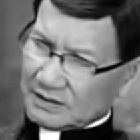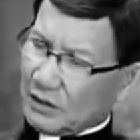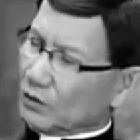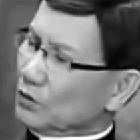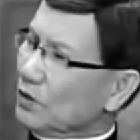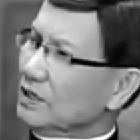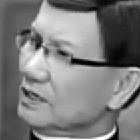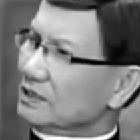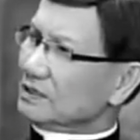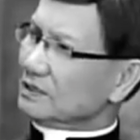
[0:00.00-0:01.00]
đầu đuôi
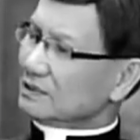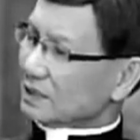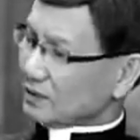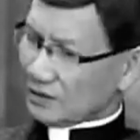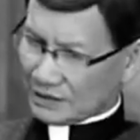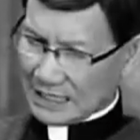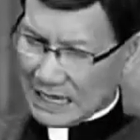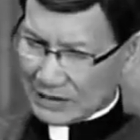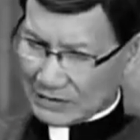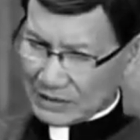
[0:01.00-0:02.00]
nó là có thế
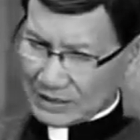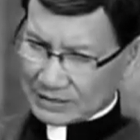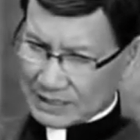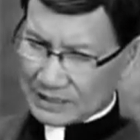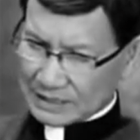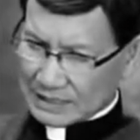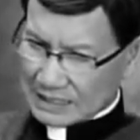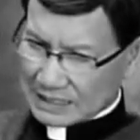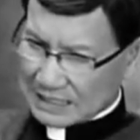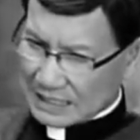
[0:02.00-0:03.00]
nào nhá
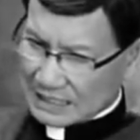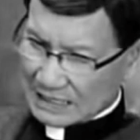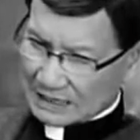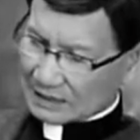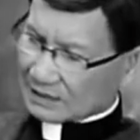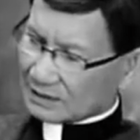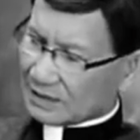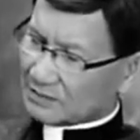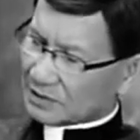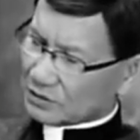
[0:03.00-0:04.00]
là
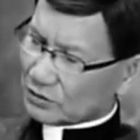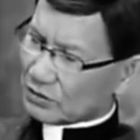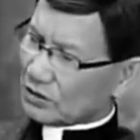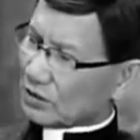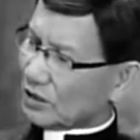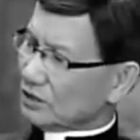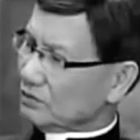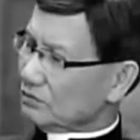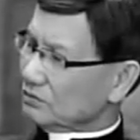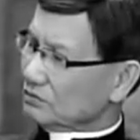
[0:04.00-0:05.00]
khi mà Chúa gọi
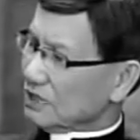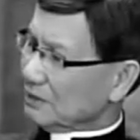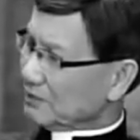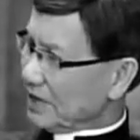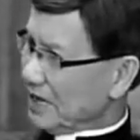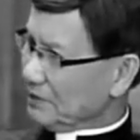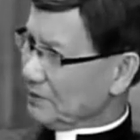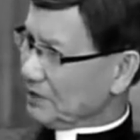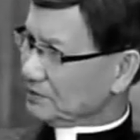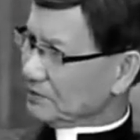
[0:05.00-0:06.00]
ông
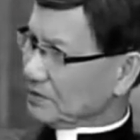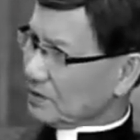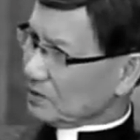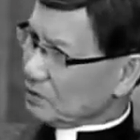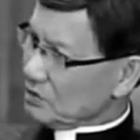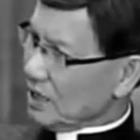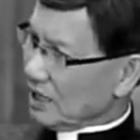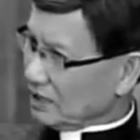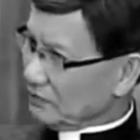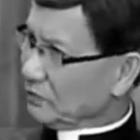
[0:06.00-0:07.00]
Abraham yeah. cũng
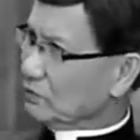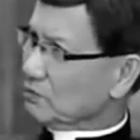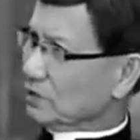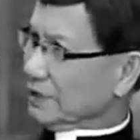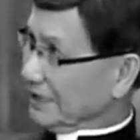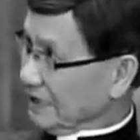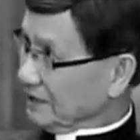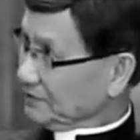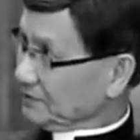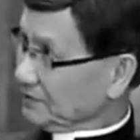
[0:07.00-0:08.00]
ở cái vùng Iraq
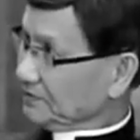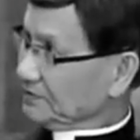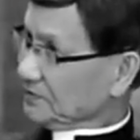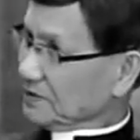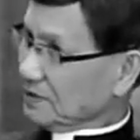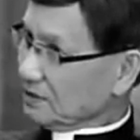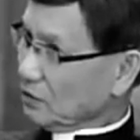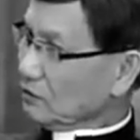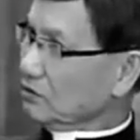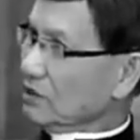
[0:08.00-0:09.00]
yeah.
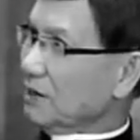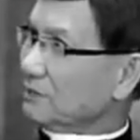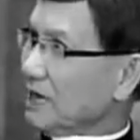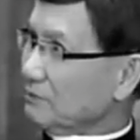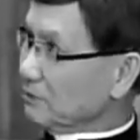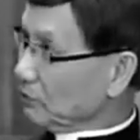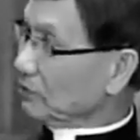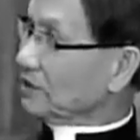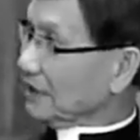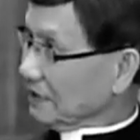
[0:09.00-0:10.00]
gốc ông Abraham ở
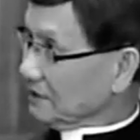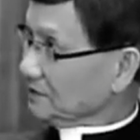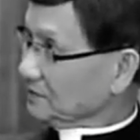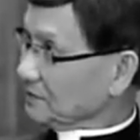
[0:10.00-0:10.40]
vùng Iraq đó,